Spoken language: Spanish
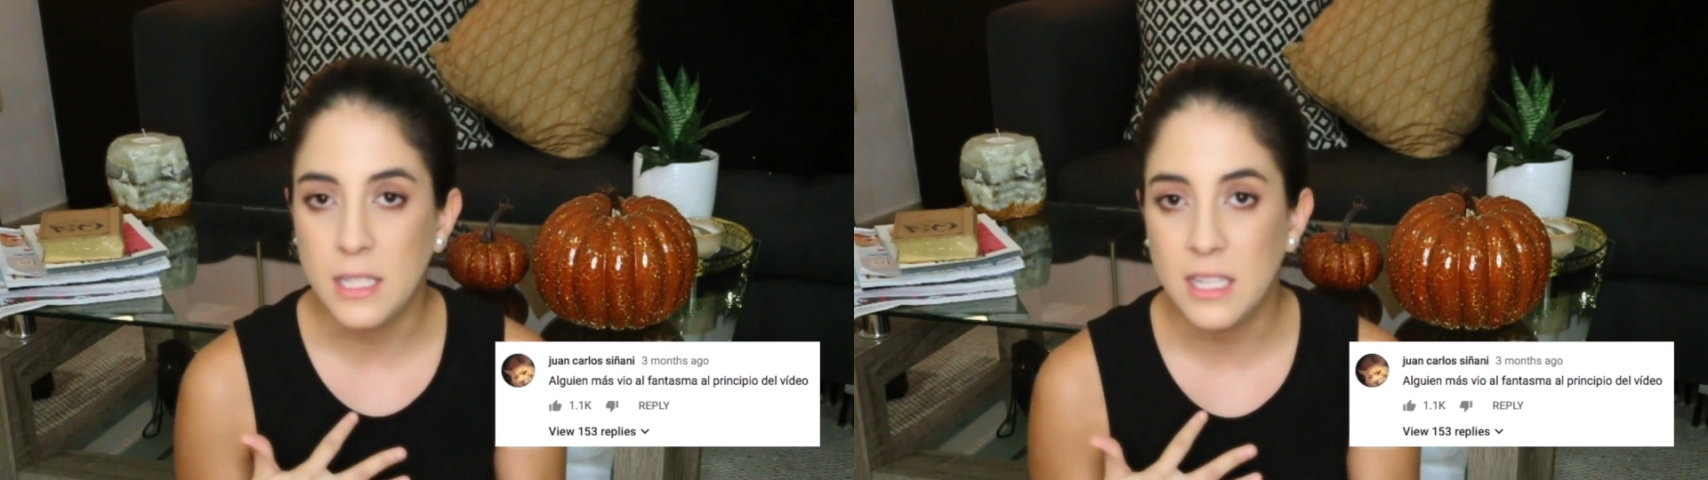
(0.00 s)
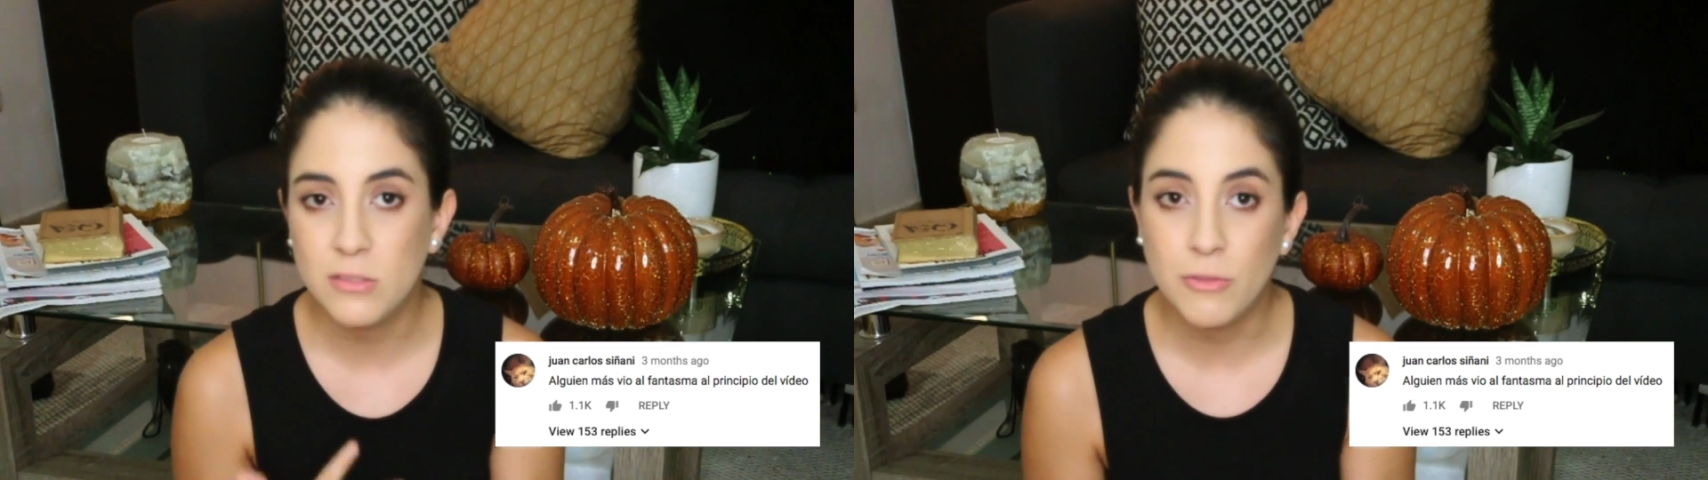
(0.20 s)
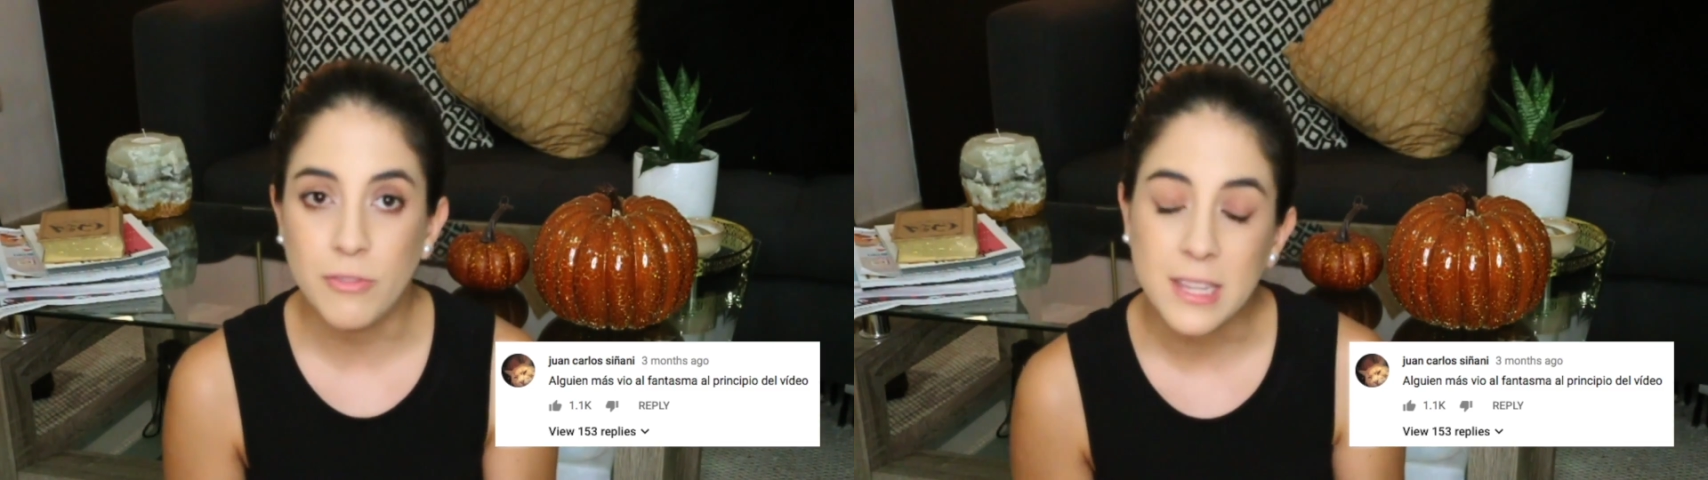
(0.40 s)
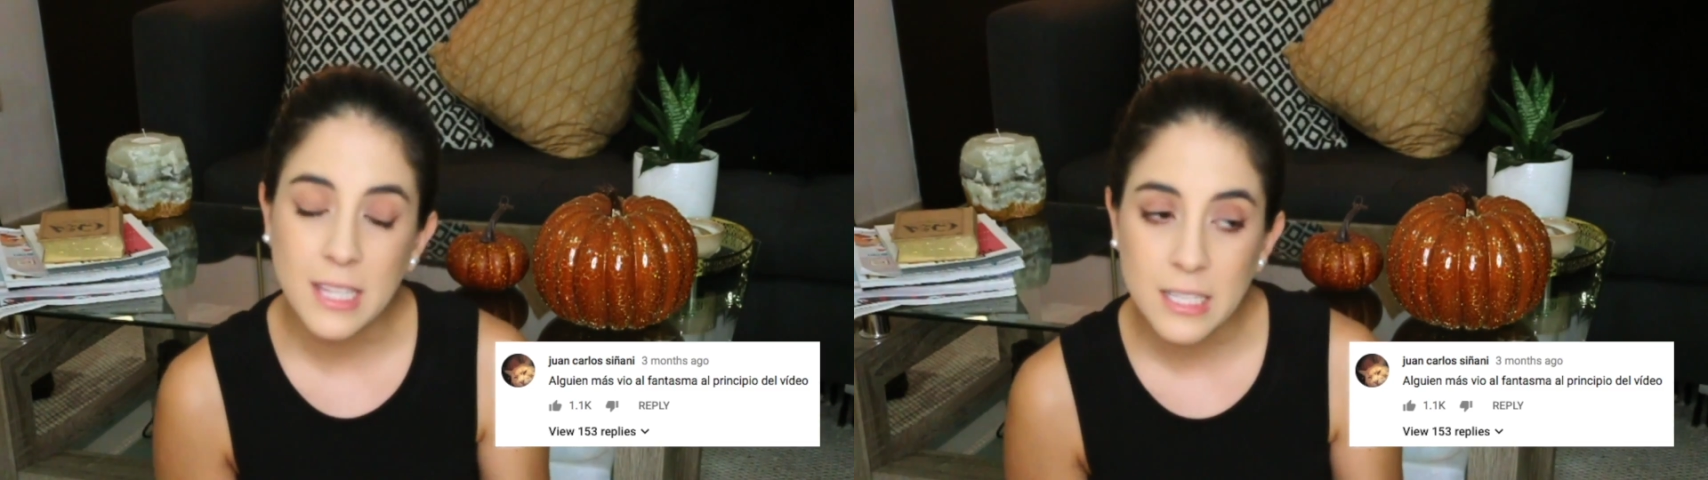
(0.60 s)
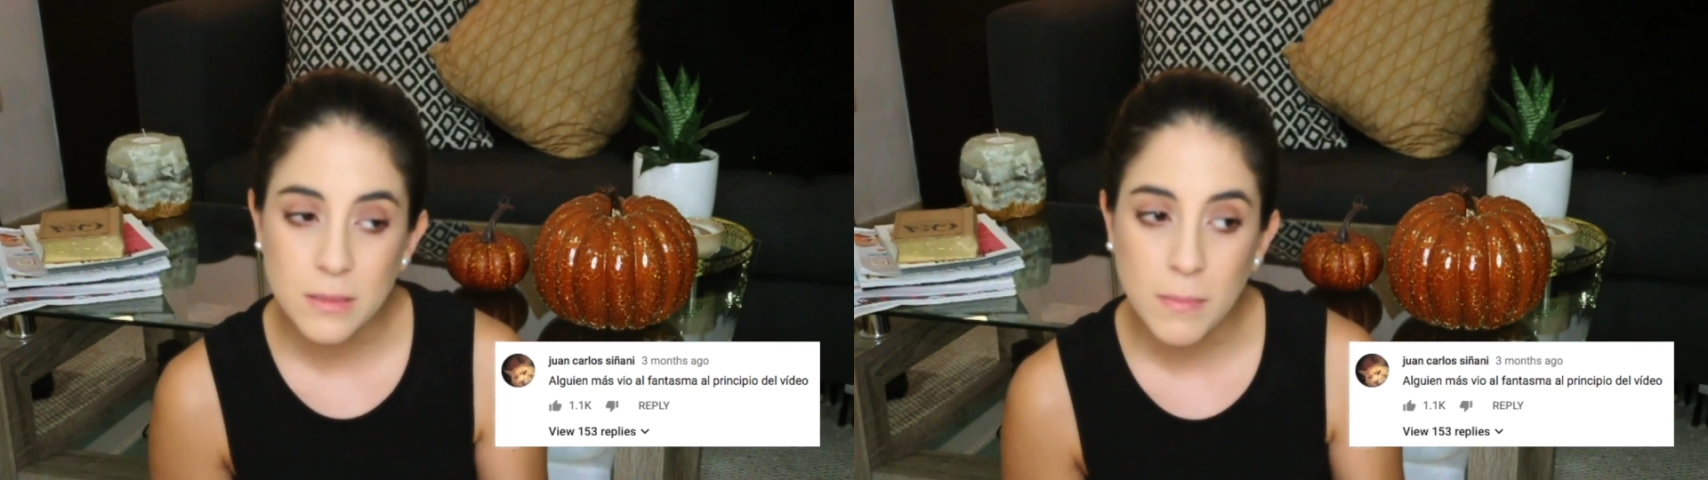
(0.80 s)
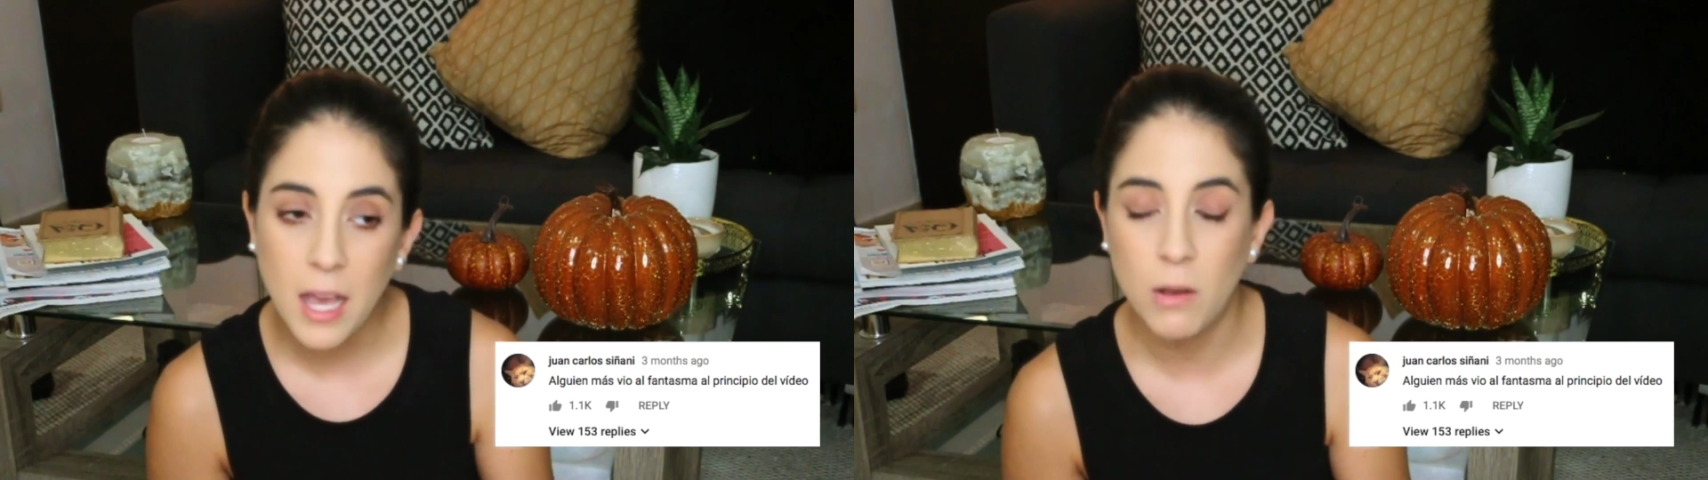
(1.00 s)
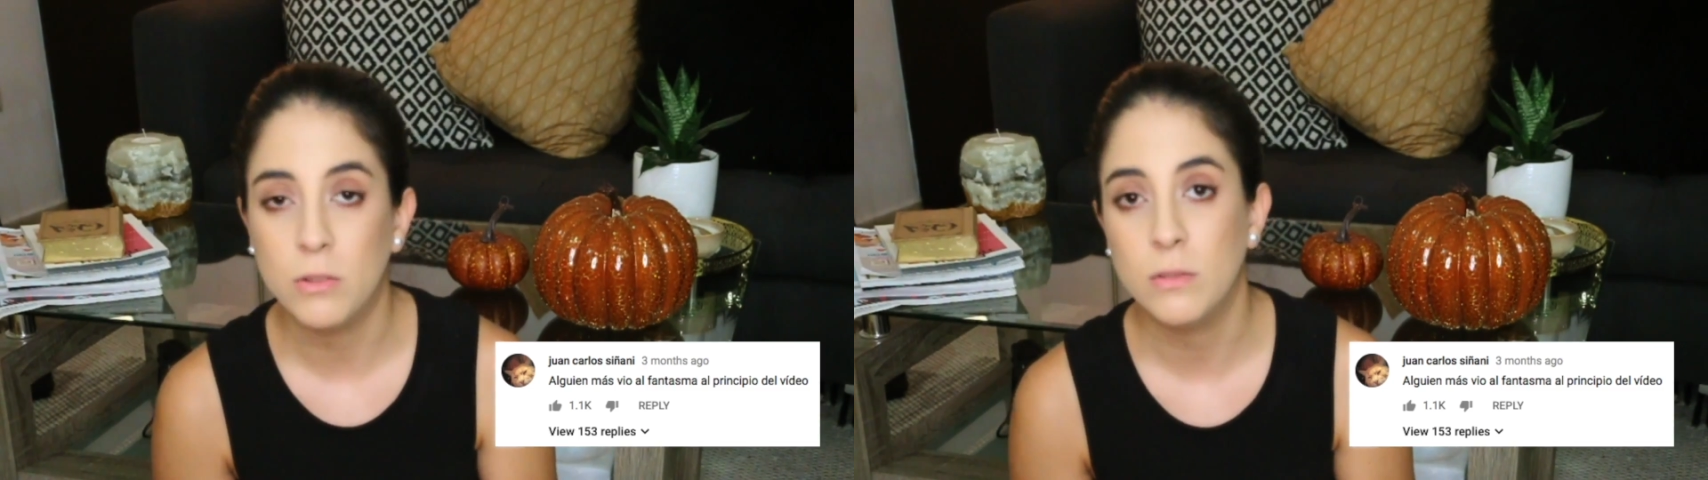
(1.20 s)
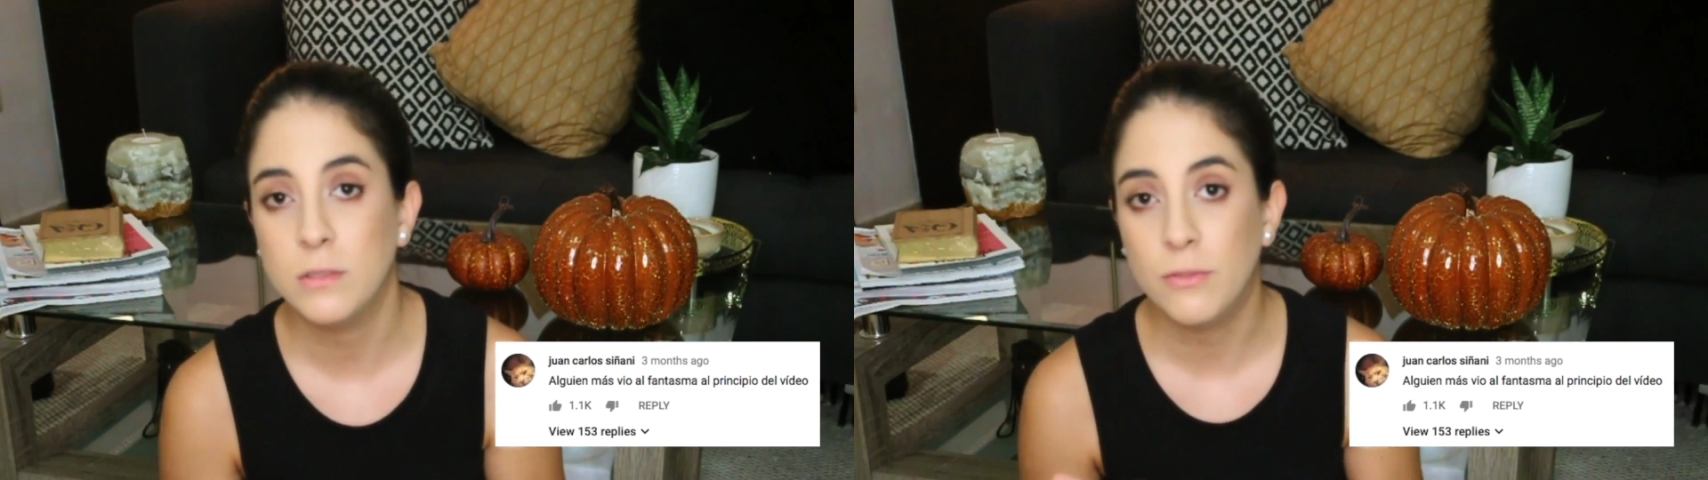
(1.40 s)
es un fantasma o
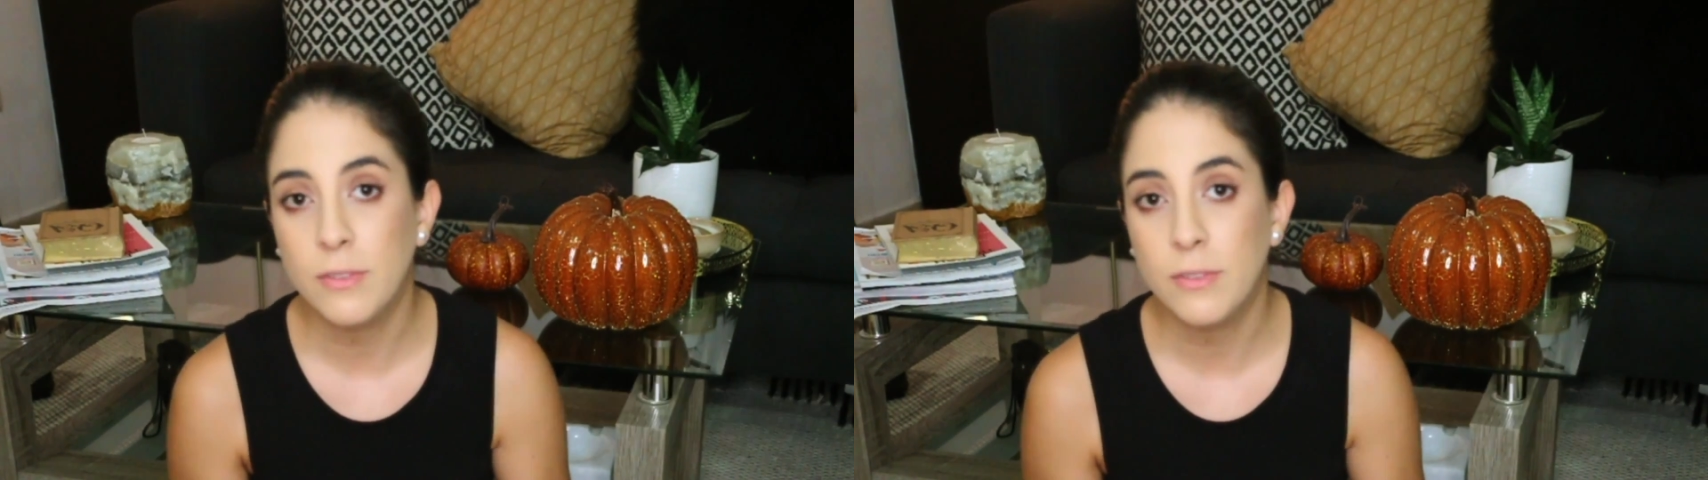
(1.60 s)
no es un